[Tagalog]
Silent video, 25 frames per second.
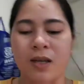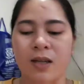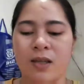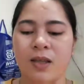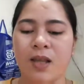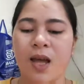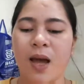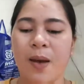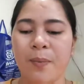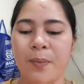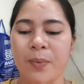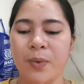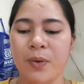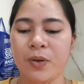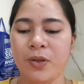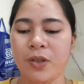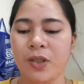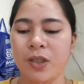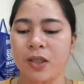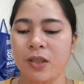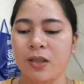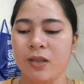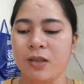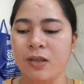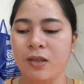Tapos
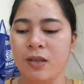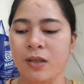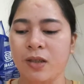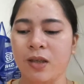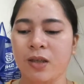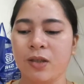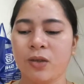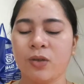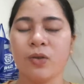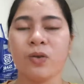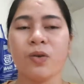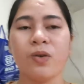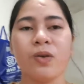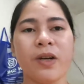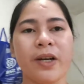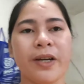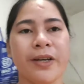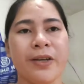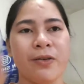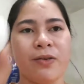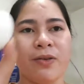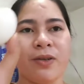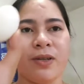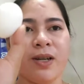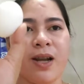ito yung
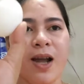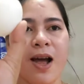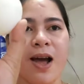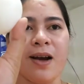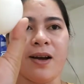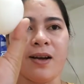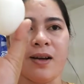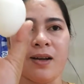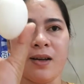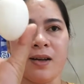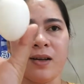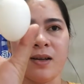ngayon lang.